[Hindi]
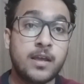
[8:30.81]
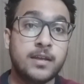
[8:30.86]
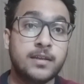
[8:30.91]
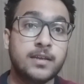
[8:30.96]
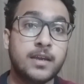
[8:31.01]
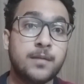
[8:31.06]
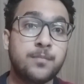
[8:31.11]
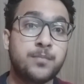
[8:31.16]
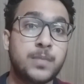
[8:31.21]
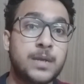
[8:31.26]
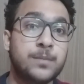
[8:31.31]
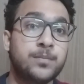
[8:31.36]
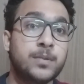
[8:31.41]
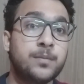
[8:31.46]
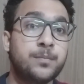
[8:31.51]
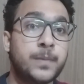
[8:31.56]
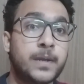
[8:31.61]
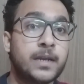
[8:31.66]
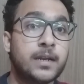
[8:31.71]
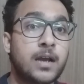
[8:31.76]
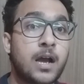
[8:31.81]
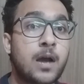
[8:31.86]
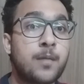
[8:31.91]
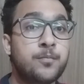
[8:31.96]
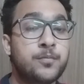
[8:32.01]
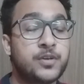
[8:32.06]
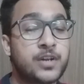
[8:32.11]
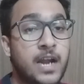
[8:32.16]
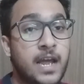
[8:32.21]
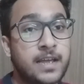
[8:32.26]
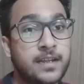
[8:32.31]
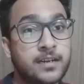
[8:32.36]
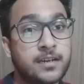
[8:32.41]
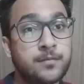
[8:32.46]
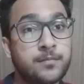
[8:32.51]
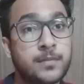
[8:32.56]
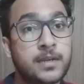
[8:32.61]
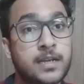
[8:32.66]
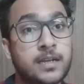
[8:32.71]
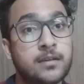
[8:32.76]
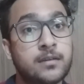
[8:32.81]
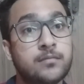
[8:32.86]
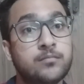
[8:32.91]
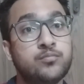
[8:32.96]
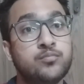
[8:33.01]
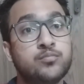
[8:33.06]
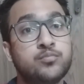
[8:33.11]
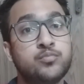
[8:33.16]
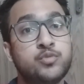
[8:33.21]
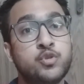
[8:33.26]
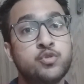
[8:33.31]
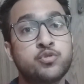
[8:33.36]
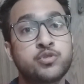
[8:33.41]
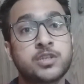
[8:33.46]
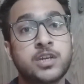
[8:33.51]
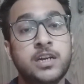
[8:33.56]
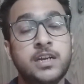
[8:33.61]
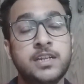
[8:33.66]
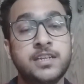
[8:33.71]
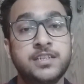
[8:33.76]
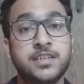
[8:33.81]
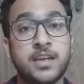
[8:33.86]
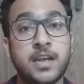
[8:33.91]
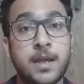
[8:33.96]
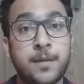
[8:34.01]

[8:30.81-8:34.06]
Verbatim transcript: या पेपर पेन का आप ड्राई रन में यूज़ कर लीजिए